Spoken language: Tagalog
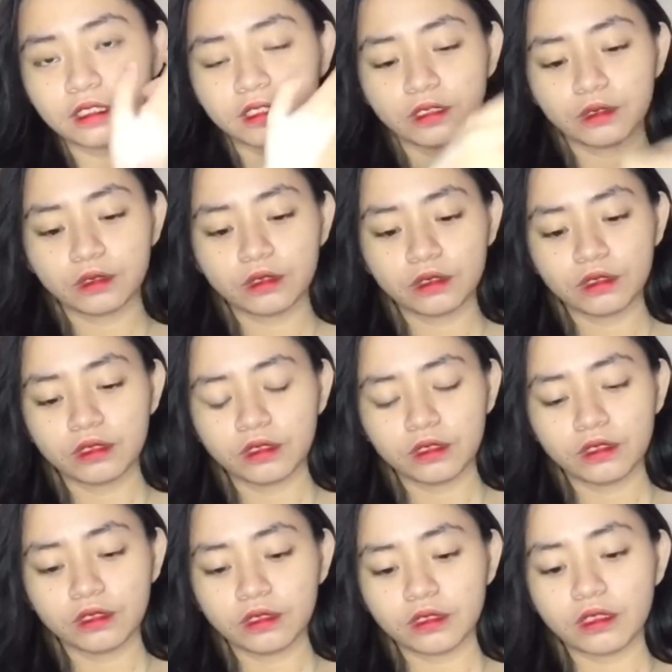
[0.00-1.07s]
Ayan.
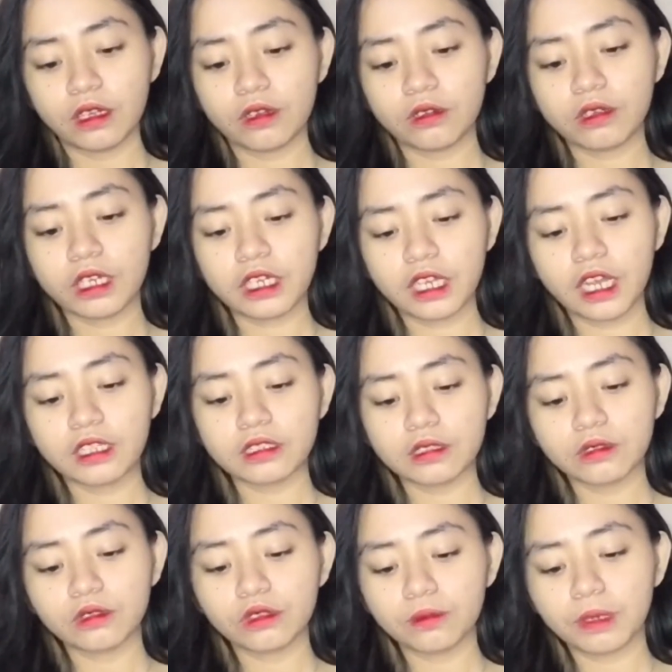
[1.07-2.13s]
Ako, kailangan
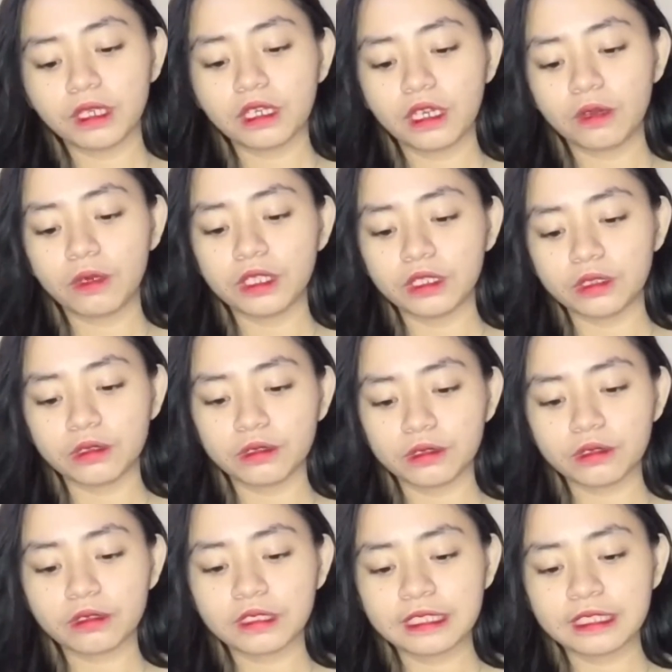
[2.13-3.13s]
siguro balawad to.